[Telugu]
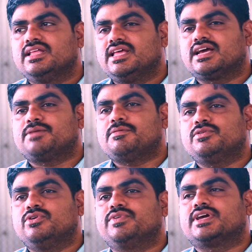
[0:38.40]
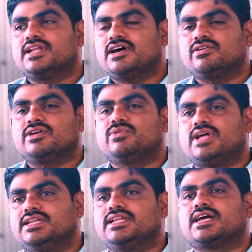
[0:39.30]
ఇదే క్రమంలో వికలాంగులకు
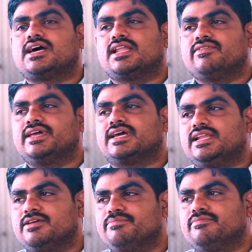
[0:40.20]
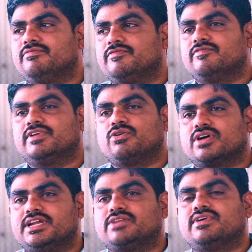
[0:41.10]
కూడా అన్ని రకాల వైకల్యం వల్ల
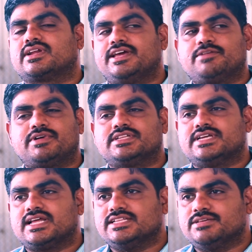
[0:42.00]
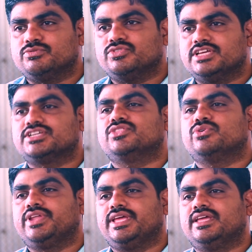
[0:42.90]
ఒక నెట్వర్క్ ఏర్పాటు చేయాలని చెప్పి ఉద్దేశంతో